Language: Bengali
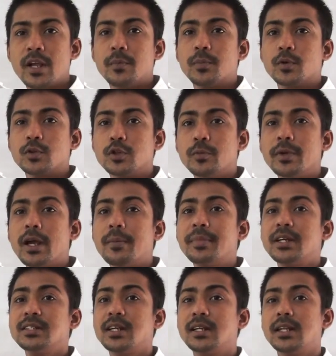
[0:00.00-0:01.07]
প্রথমে
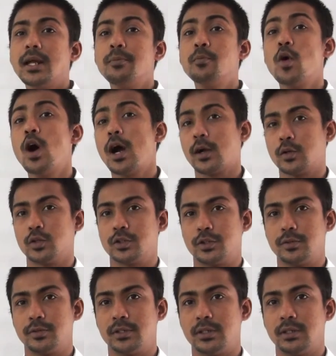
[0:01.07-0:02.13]
আমরা জানলাম মহাকর্ষ
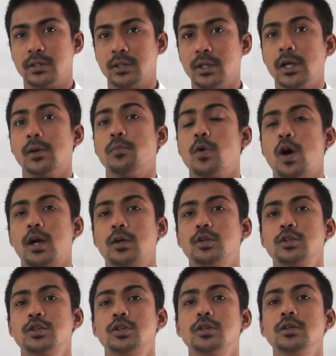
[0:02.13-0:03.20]
কী
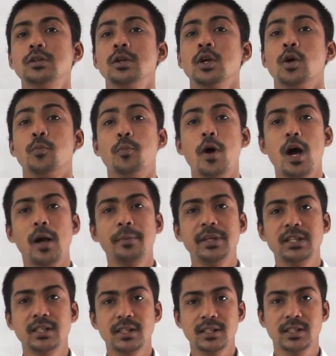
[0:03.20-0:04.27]
মহাকর্ষ
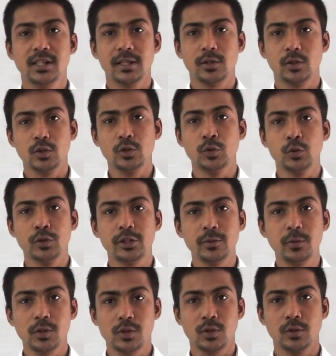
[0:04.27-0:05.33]
মহাবিশ্বের যে কোনো দুটি
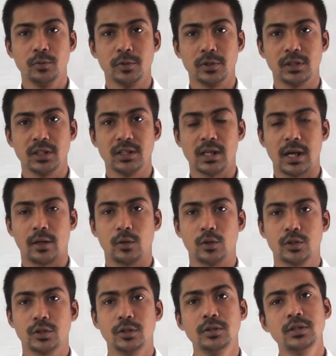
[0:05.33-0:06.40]
বস্তুর মধ্যে যে
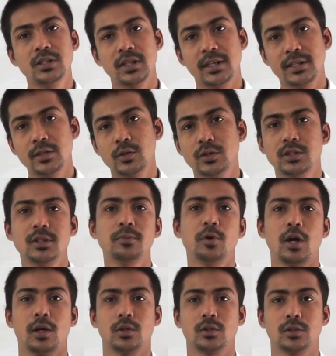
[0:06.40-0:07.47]
আকর্ষণ সেটি হচ্ছে
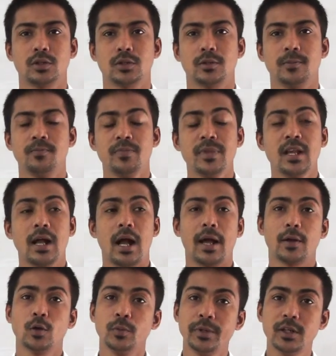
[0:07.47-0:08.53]
মহাকর্ষ
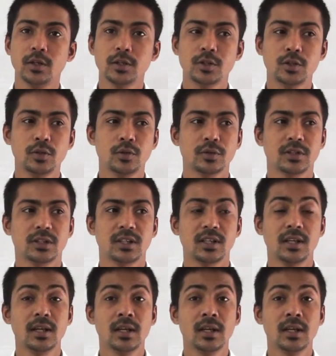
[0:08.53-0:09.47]
আর অভিকর্ষ হচ্ছে